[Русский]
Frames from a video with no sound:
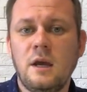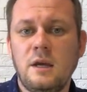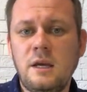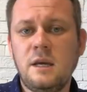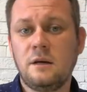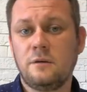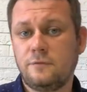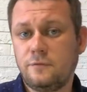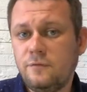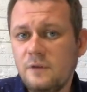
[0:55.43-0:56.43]
И
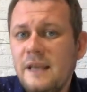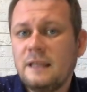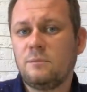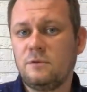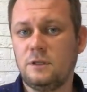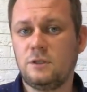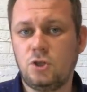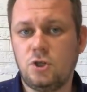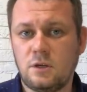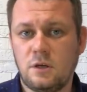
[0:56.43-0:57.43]
летом
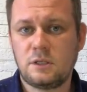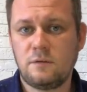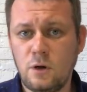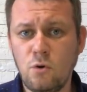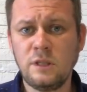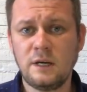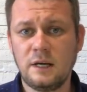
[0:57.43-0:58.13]
2014 года,